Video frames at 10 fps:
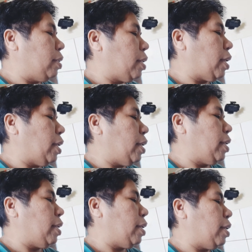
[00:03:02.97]
jadi
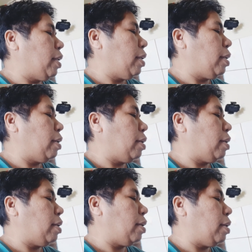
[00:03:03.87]
ini
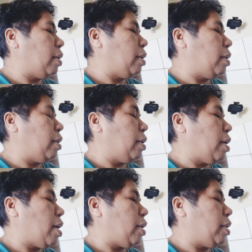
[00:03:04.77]

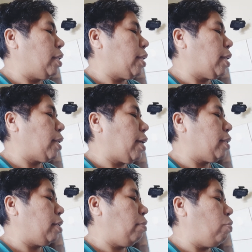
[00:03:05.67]
hari ini saya sangat
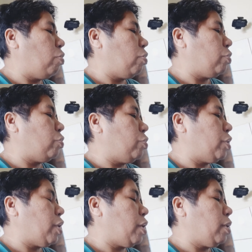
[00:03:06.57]
sibuk
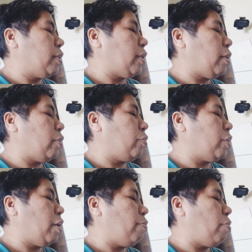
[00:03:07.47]
juga terus
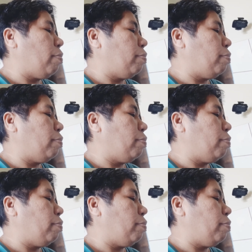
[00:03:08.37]
saya mau